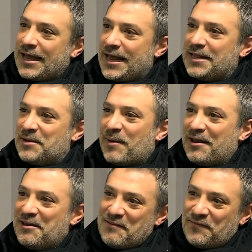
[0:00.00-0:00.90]
هالقد
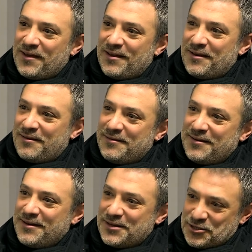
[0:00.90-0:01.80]
معلق فيها
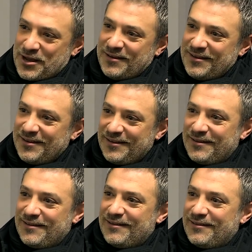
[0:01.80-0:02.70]
للشغله لانه
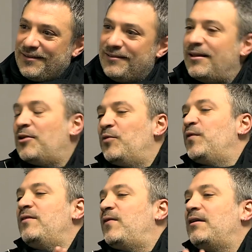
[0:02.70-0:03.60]
في الفن لانه
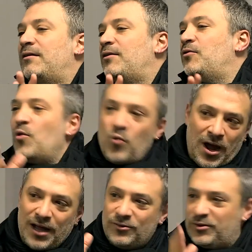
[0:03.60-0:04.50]
في الفن انه هو
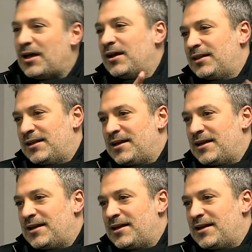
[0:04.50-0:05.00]
حاط التارجت